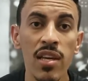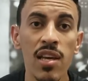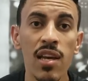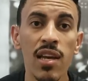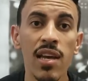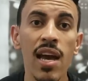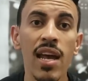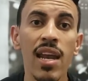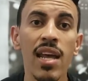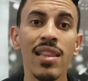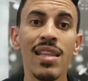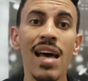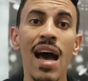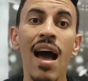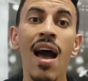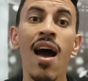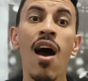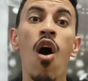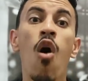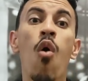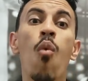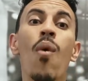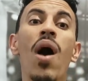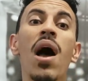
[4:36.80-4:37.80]
que querem
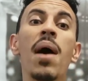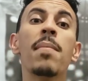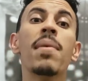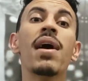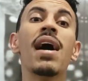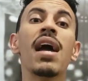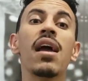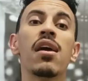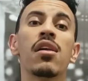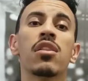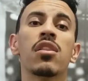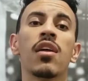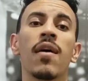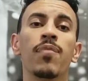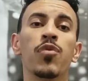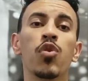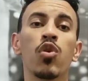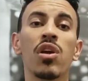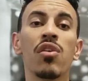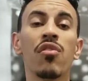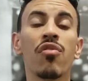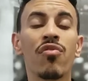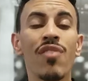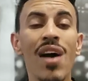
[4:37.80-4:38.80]
dar um a mais do
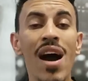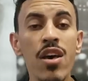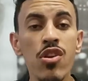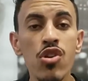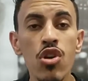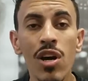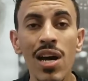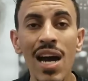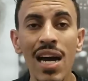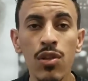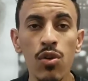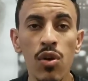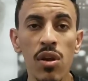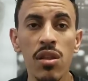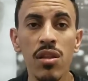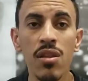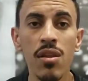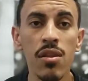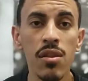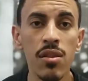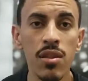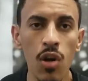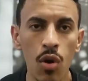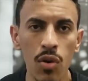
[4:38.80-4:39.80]
que vários jogadores que
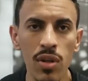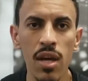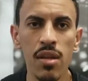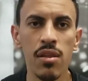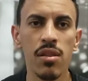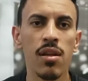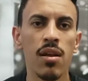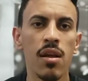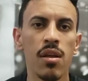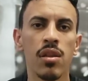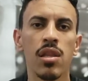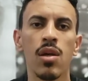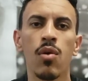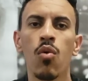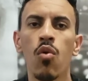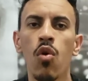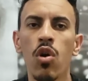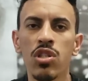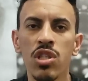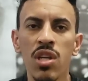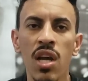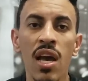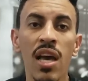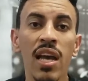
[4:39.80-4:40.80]
estão na seleção
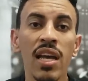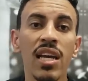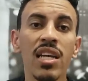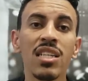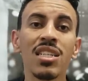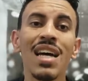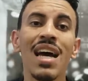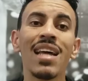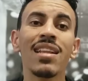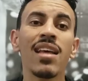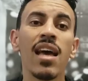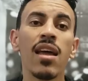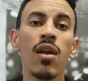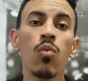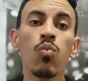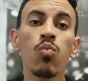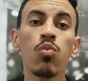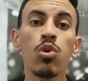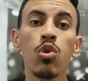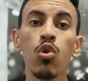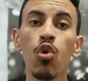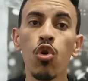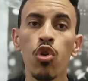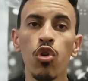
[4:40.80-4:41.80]
hoje, que já deram
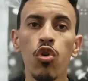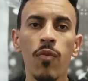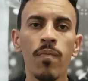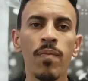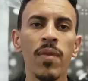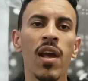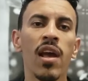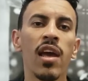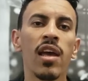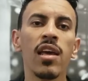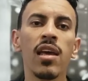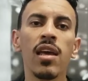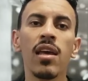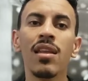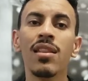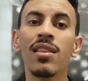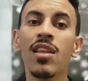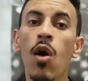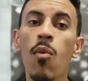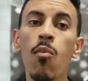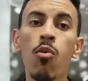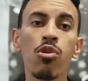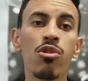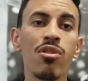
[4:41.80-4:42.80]
tudo e
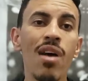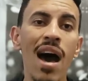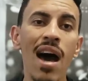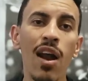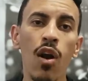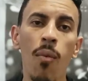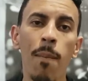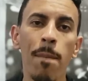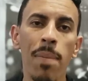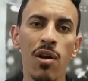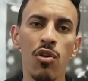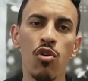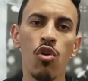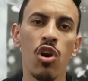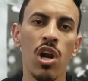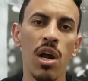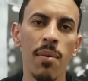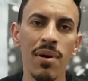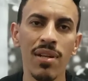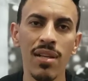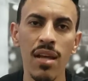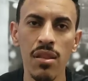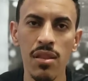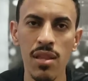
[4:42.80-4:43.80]
não mudaram o
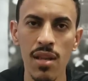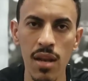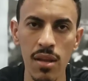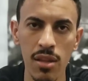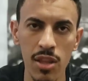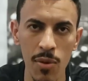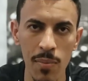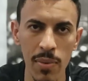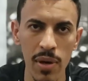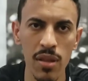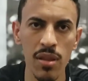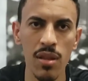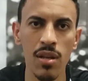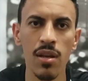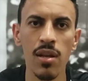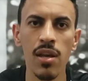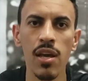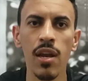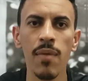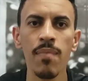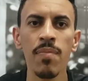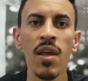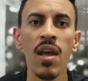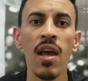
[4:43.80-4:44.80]
panorama da seleção
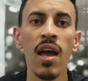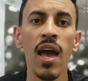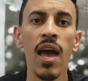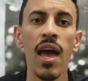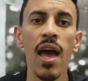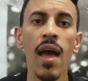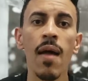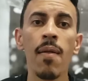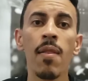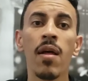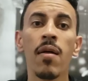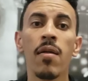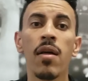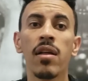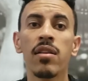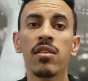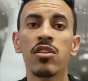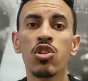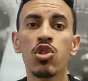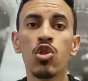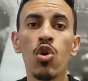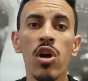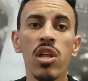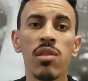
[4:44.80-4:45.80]
brasileira é,
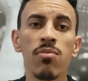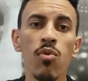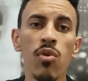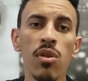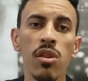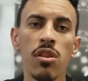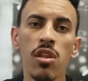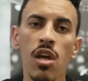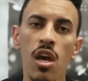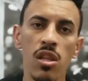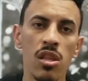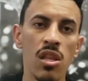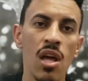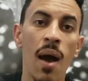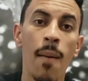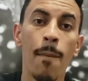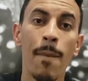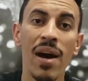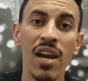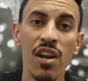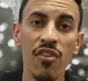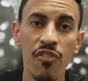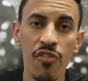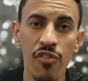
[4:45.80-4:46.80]
de 2006
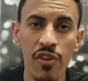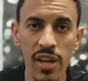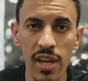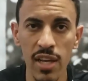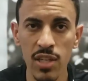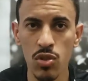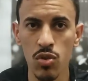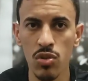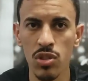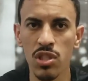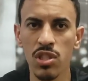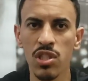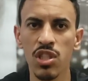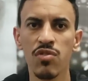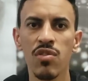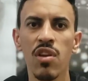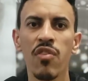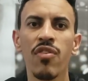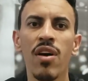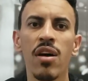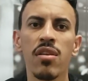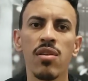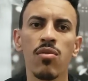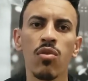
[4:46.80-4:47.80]
para frente, onde a gente vem
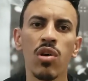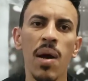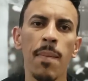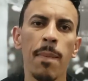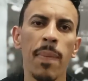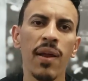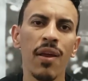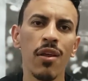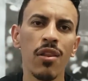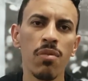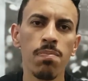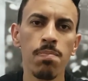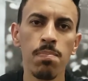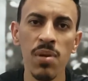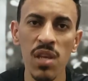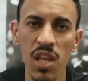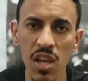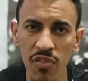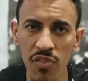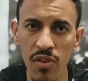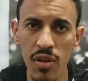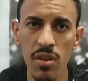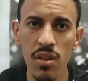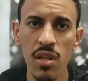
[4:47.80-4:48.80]
fazendo campanhas
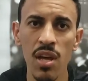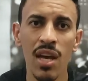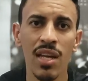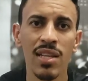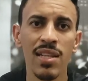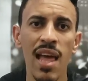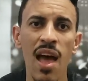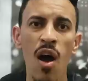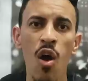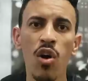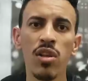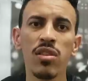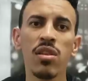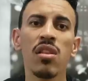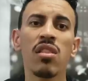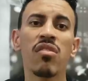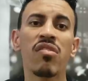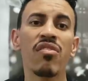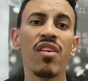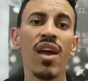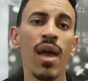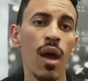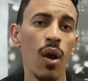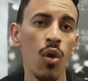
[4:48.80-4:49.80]
pífias, derrotas
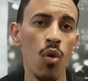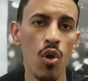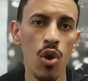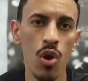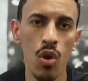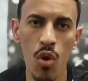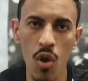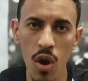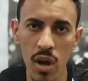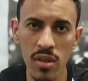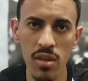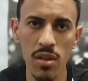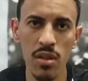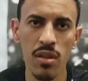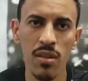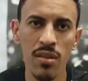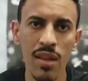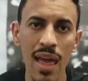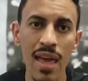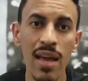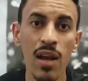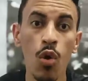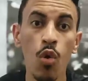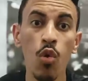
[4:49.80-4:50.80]
vergonhosas,
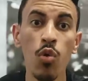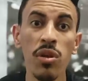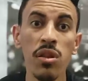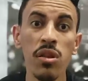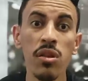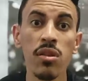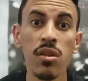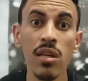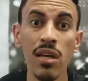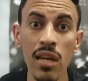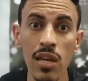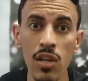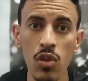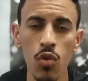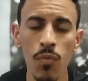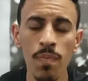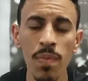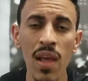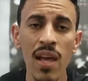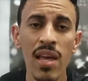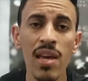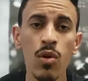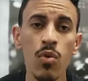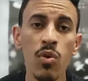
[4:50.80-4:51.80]
né, e custando,
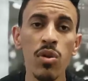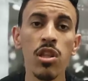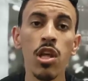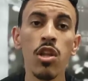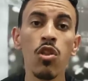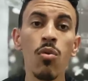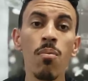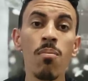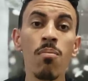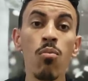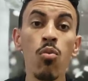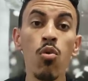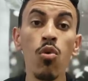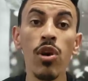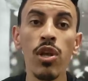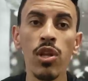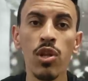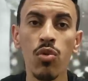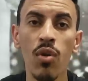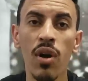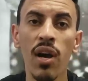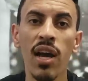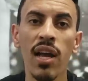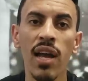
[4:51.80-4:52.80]
e custando tendo
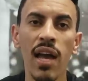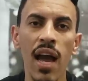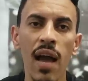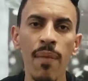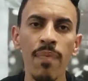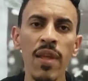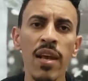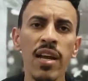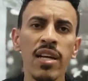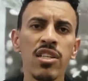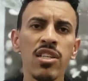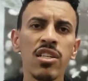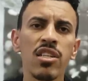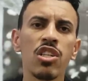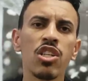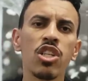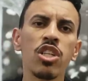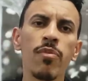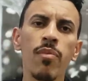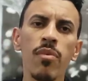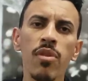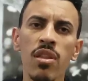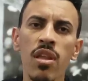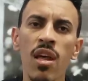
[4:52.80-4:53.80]
muito a ganhar de
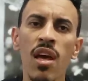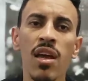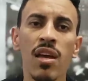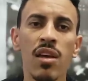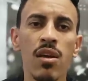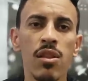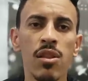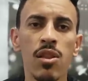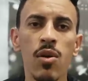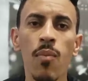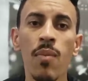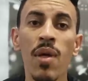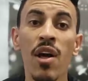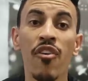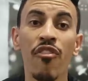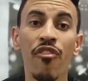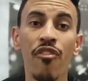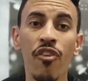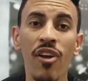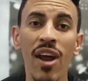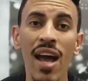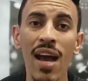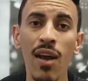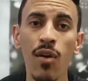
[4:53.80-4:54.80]
times que são
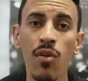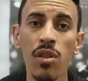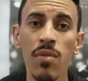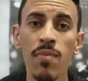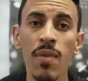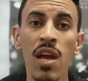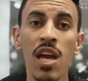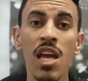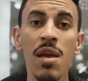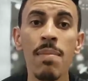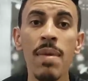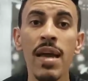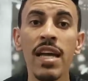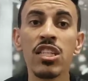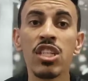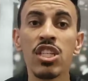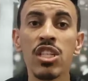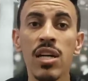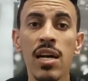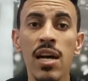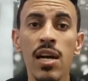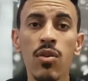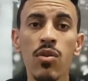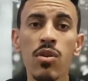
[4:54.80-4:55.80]
fracos e
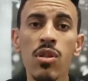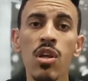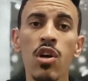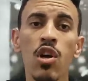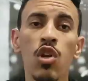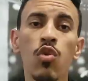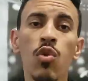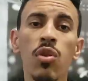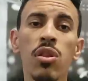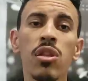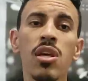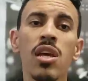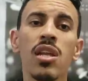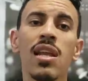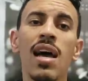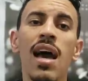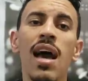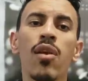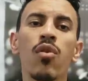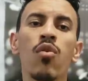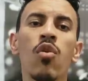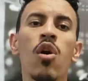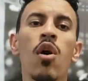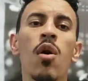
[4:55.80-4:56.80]
medianos no
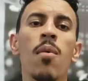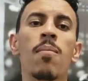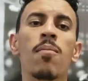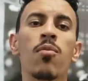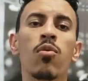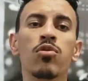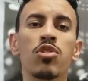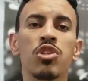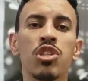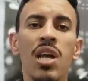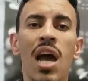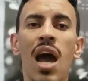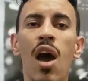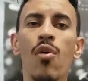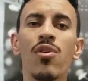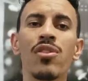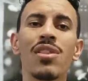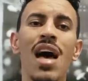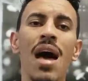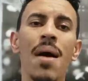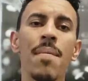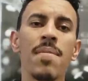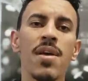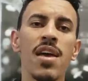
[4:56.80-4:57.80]
cenário mundial e
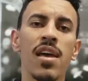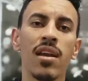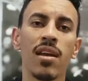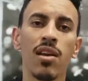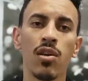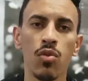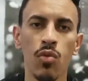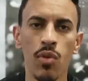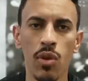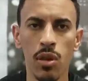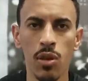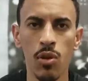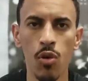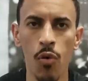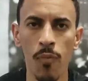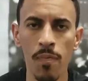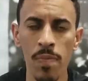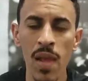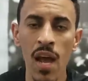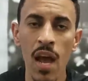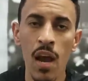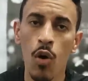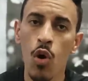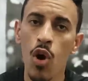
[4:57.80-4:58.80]
da América do Sul.
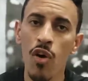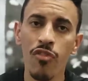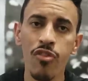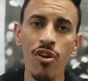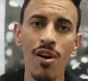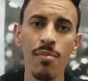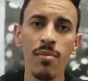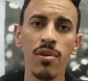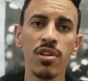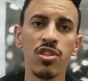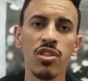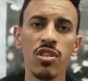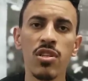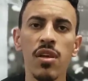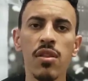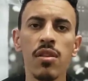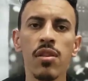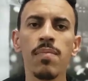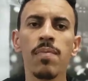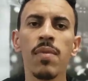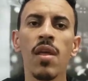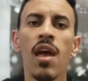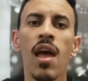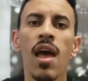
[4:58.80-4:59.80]
Conforme
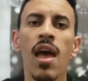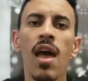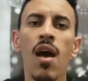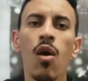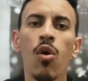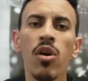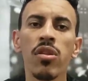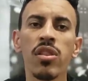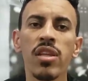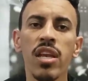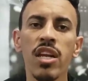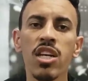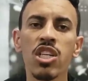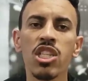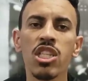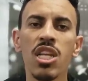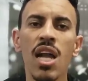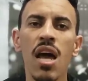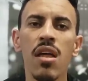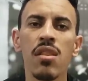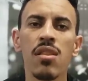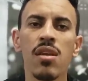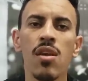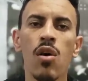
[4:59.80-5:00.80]
disse, eh, eu gostaria de
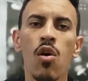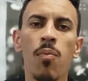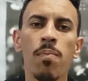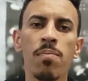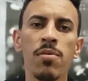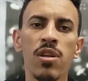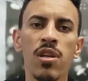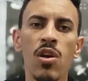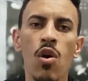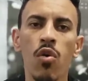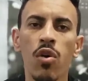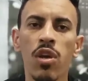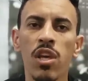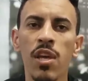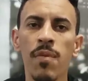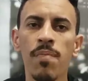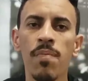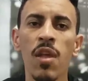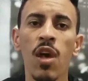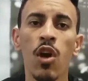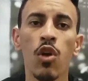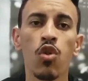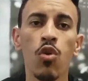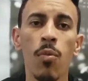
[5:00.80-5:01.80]
trazer a opinião aqui
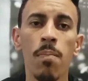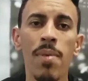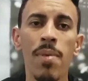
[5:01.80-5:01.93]
do